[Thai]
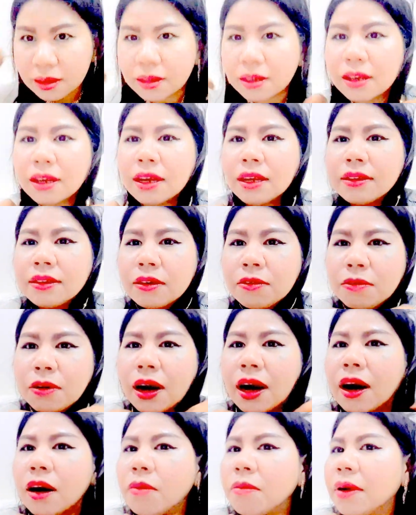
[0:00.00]
เนี่ยค่ะ จะ
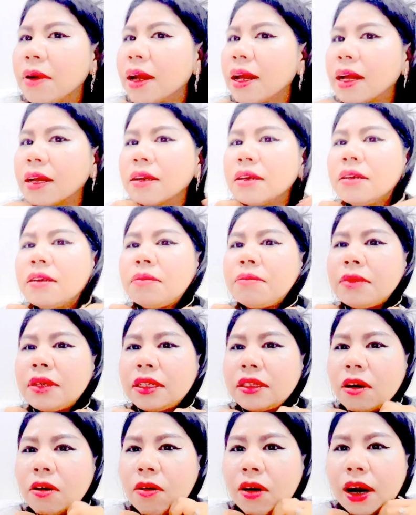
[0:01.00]
วาวมากคือเหมือน
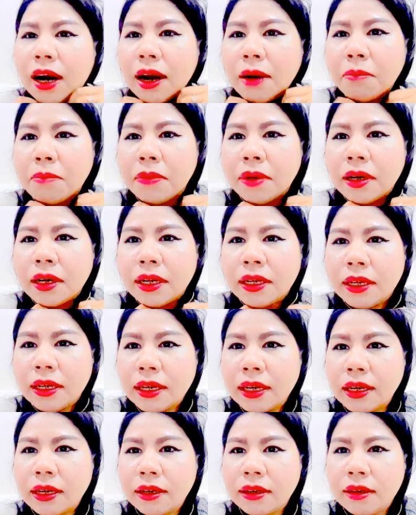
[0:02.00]
ทองคำค่ะเนี่ย
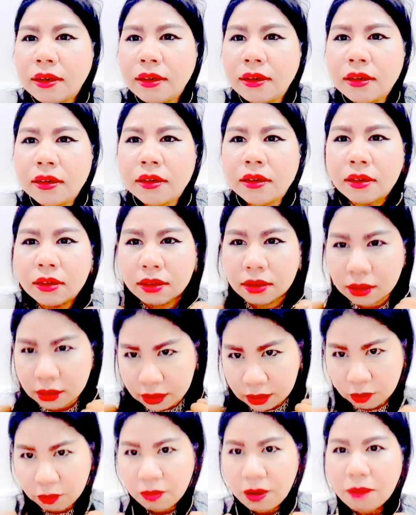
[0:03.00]
ค่ะ นี่
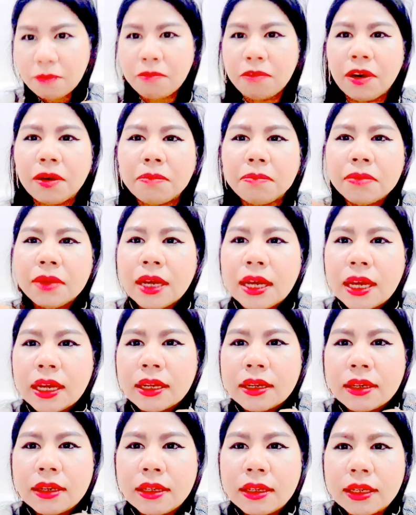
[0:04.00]
จะแวบแวบมาก
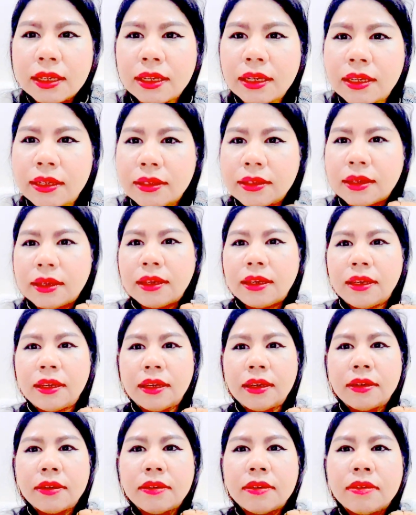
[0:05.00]
เลยนะคะใส่อย่าง
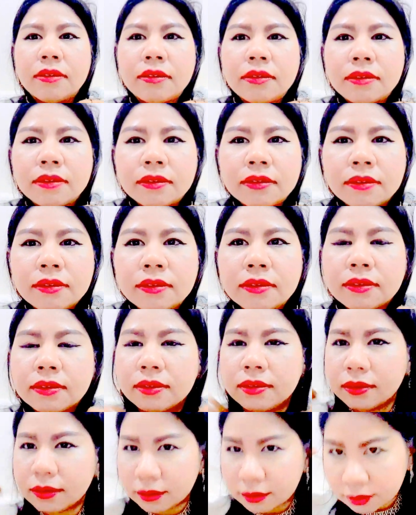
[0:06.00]
เงี้ย
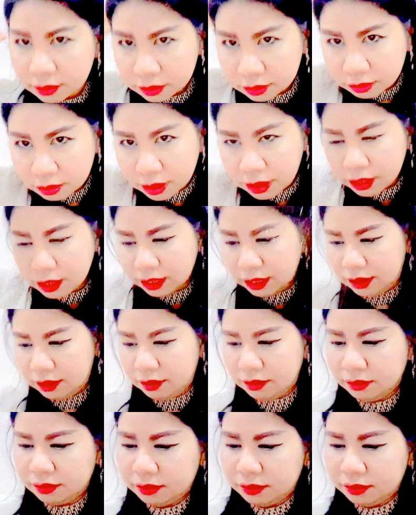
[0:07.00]
สวยค่ะ